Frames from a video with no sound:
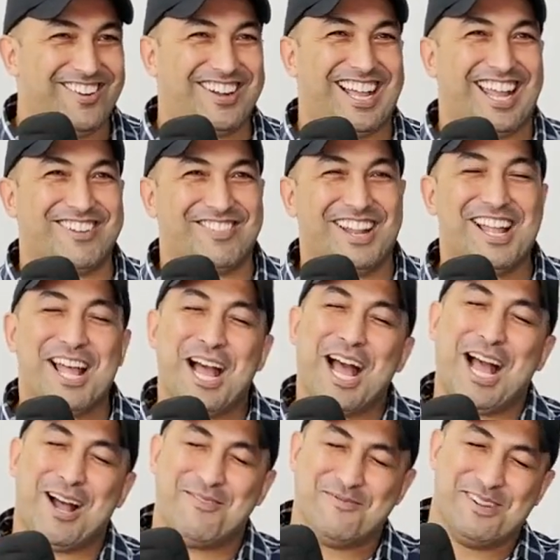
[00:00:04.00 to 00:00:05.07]
aí o cara fala,
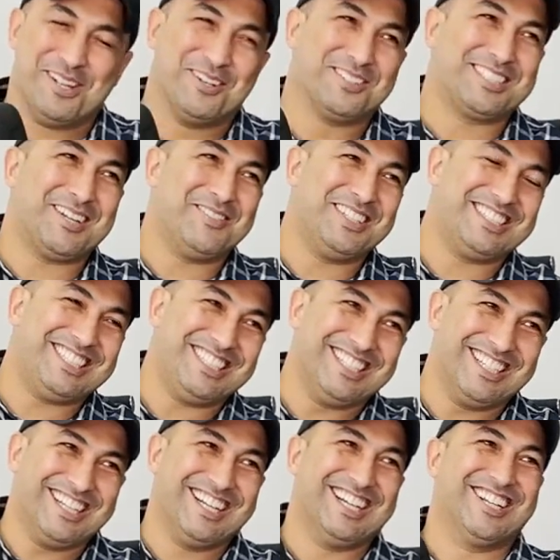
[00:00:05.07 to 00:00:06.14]
ah, meu, você tá me
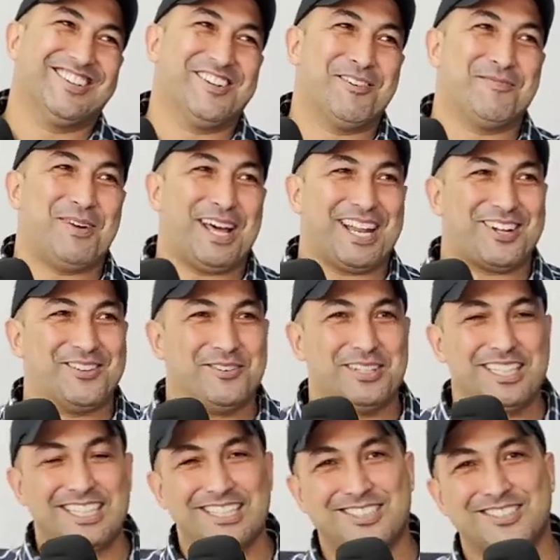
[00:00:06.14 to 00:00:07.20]
tirando, meu, para com
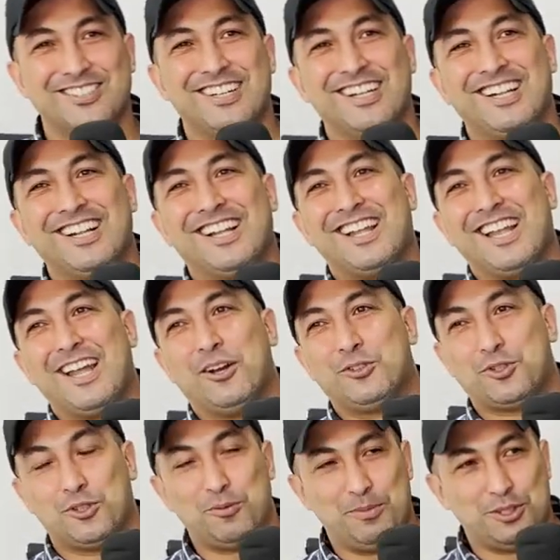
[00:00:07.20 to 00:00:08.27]
isso. É, o
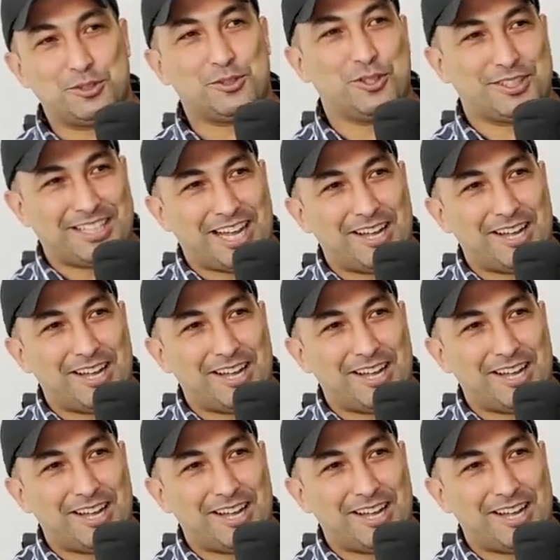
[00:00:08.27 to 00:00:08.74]
show do bicho o senhor